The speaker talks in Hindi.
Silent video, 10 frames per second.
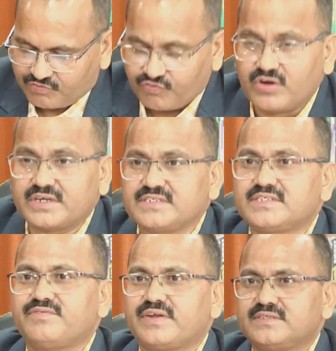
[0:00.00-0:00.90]
What is
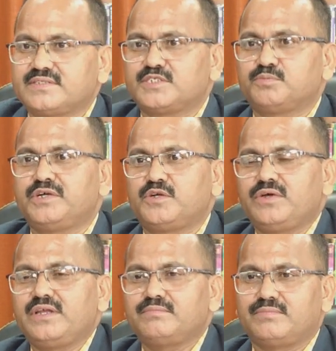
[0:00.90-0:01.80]
differences
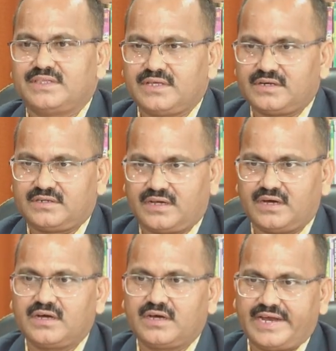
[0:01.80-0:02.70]
between mother
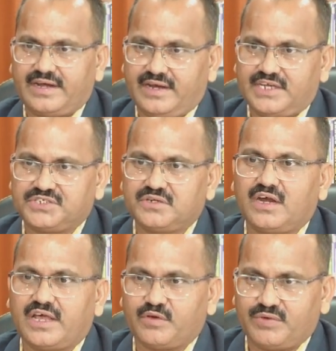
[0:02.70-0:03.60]
tongue and
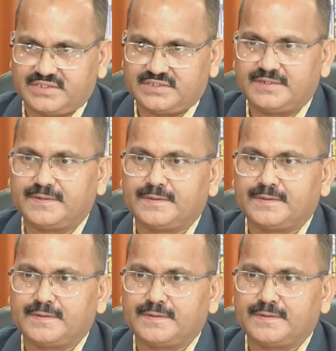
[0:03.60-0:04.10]
national language?